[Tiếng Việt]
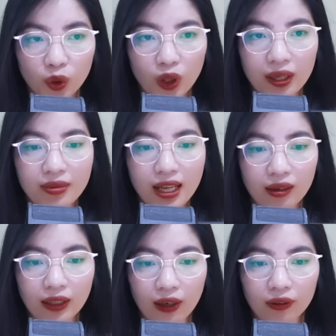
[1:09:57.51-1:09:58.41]
Tôi làm
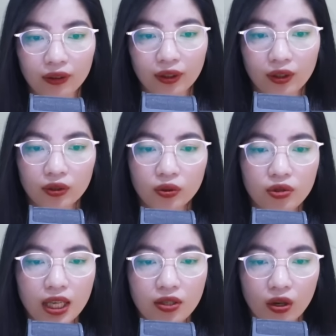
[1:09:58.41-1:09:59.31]
sao nào?
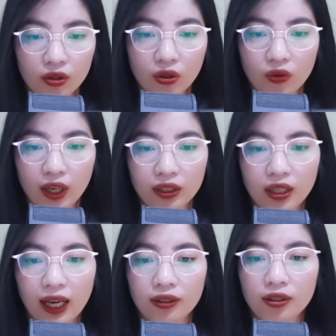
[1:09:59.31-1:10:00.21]
tôi sẽ dọn đồ và
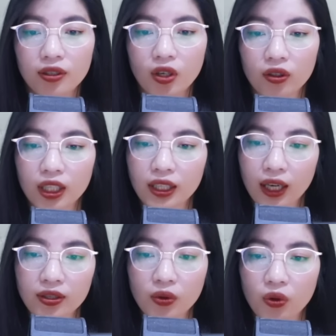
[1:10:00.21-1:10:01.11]
đưa đứa nhỏ đi
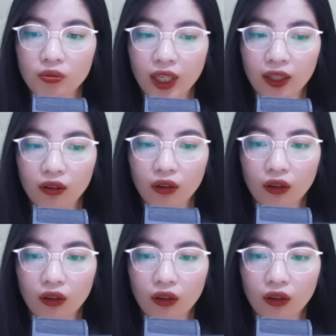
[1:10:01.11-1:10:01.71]
ngay trong hôm nay.